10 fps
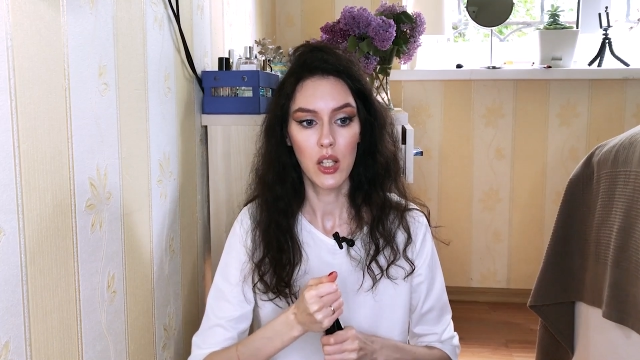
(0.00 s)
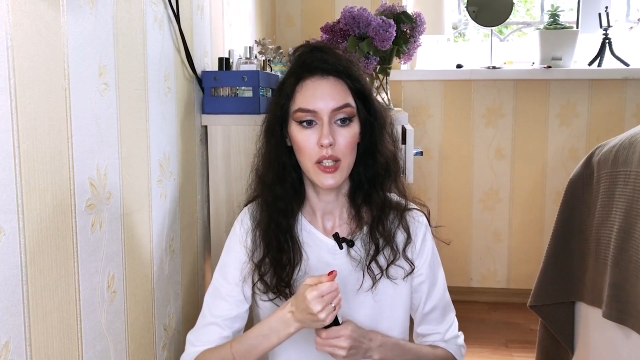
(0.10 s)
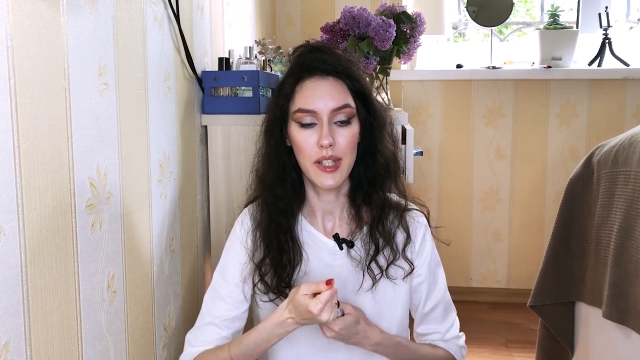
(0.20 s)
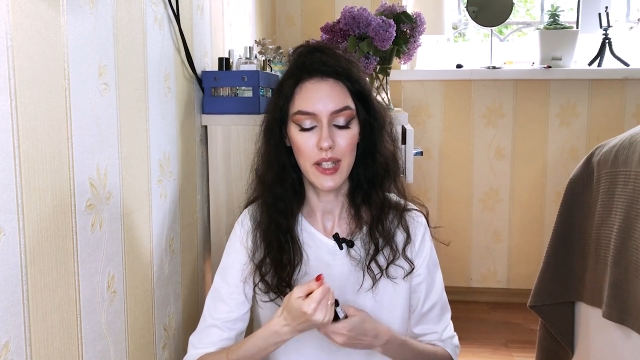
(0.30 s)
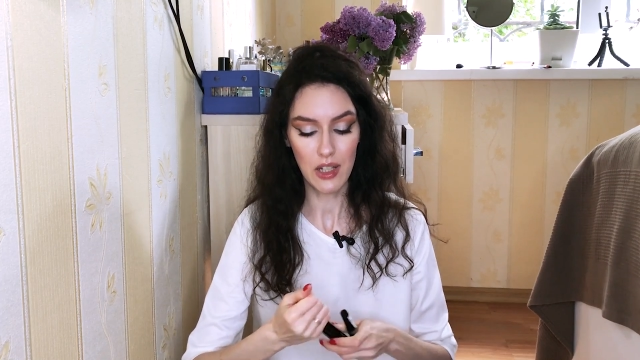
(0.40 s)

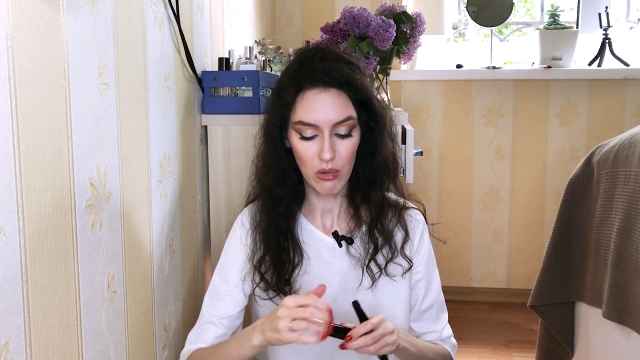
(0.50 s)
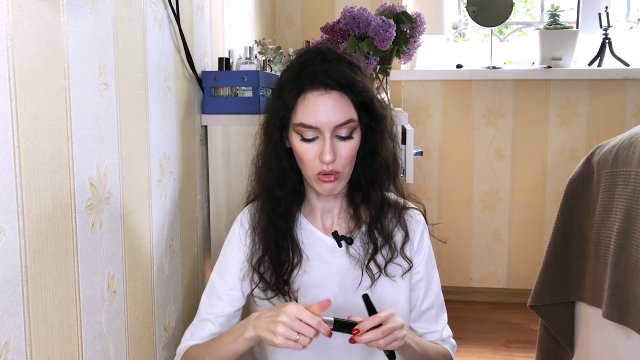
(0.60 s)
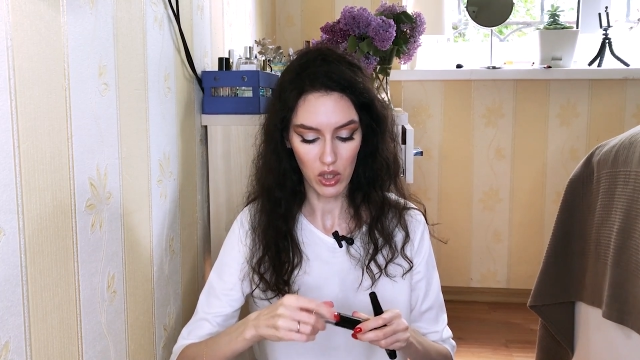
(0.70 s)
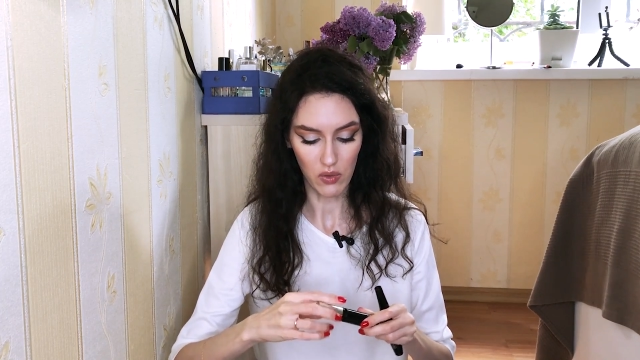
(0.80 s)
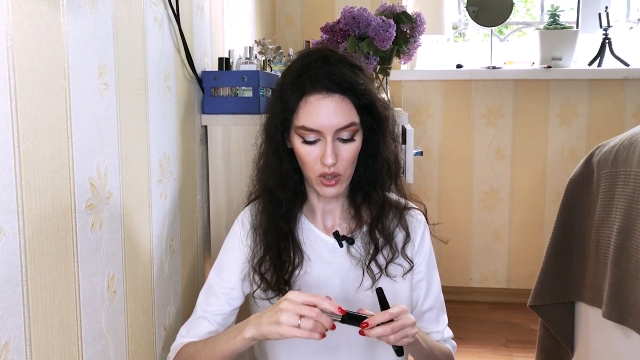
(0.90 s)

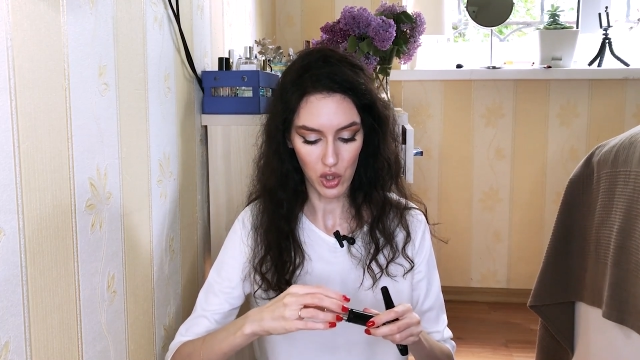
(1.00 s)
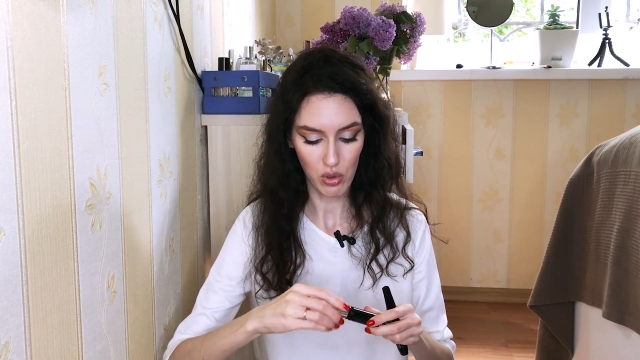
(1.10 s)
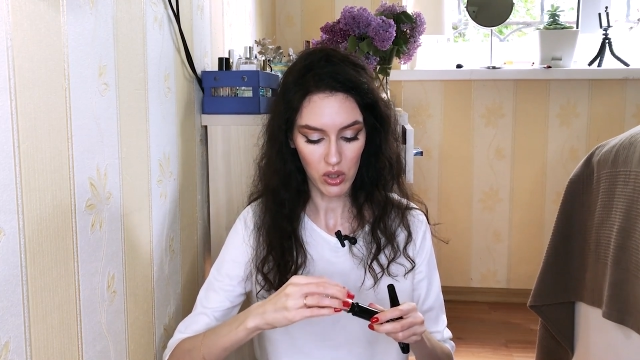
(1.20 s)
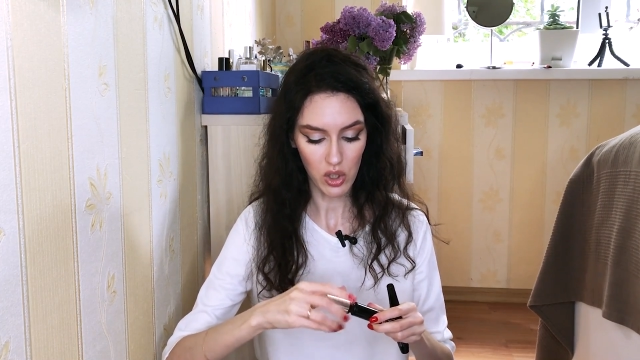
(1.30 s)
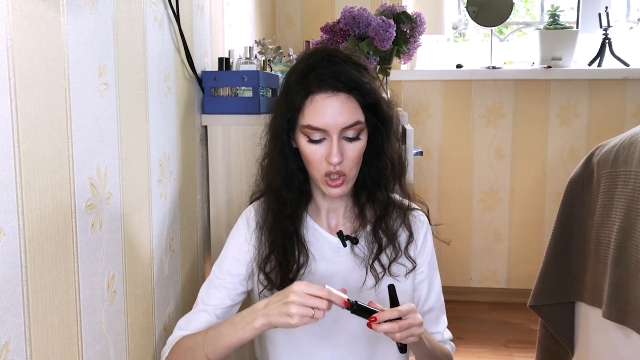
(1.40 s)
силиконовая
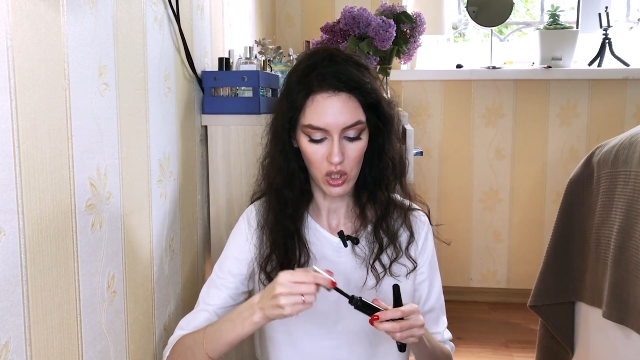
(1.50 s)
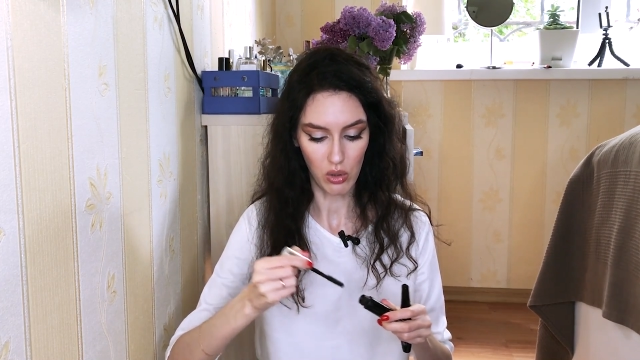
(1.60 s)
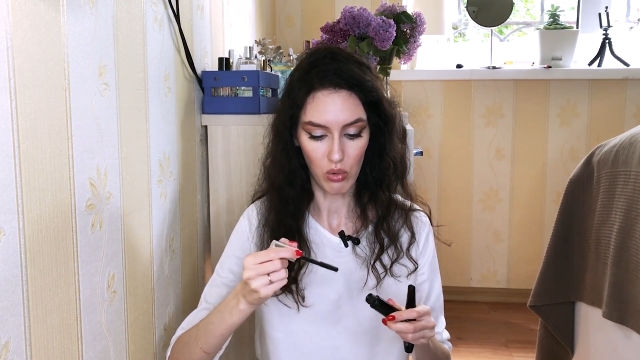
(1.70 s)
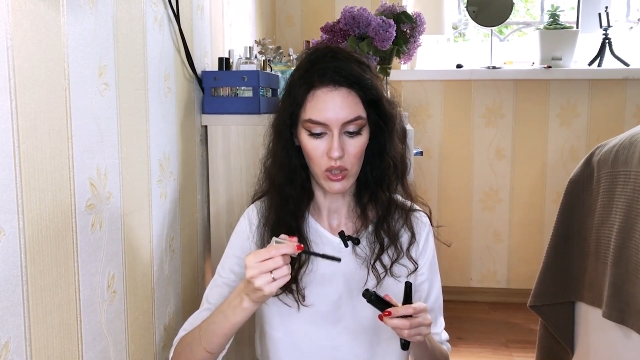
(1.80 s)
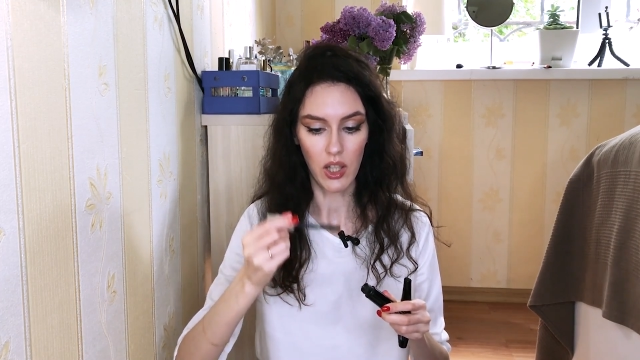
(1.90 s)
щеточка,
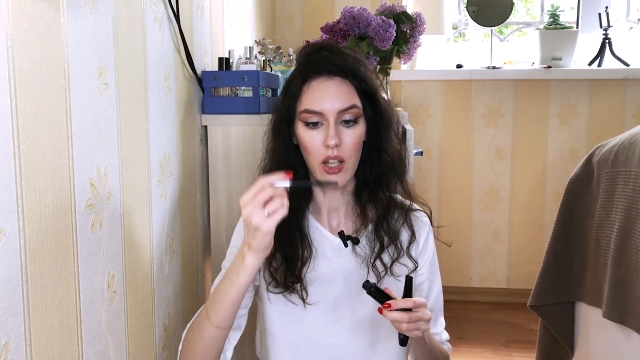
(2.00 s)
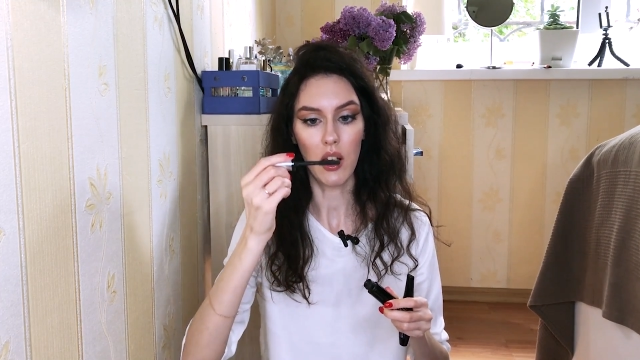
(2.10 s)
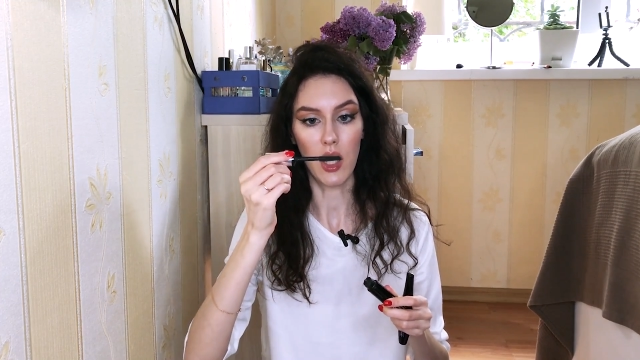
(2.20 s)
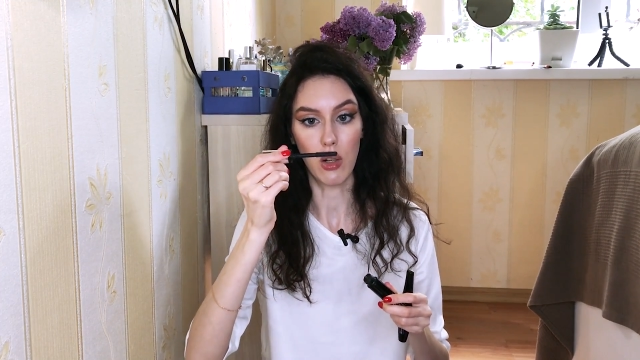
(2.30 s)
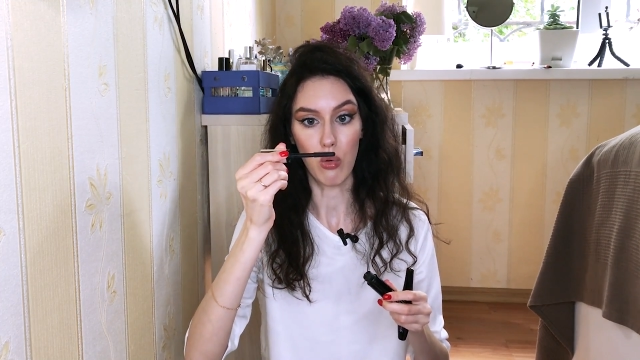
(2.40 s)
но
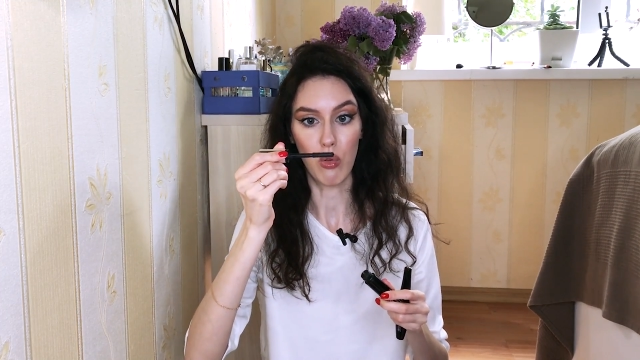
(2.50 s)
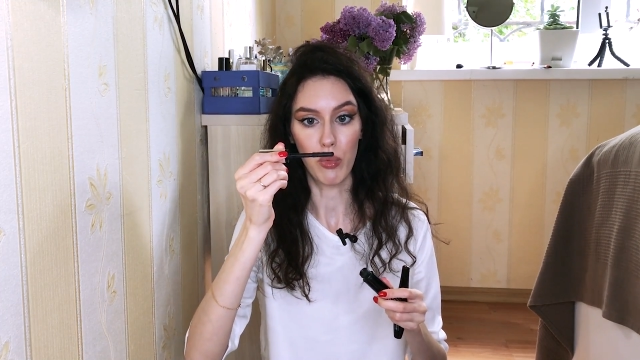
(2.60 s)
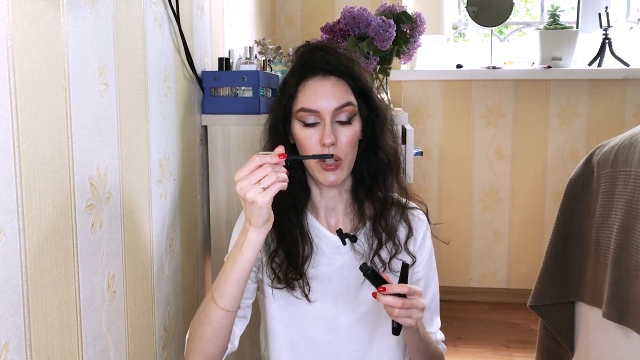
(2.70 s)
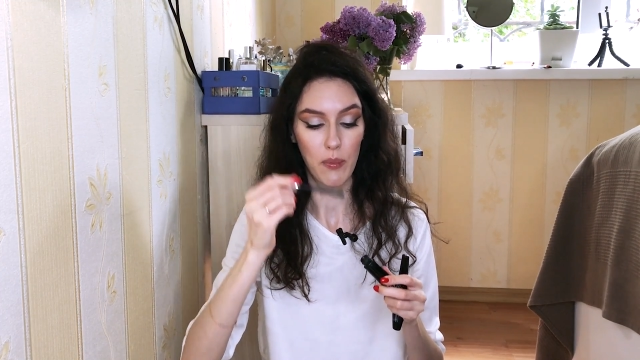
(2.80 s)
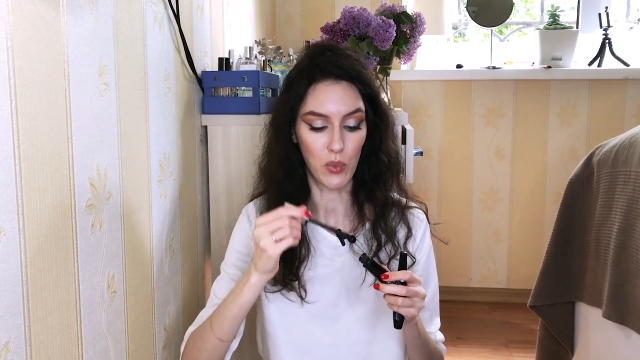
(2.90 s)
она огромная,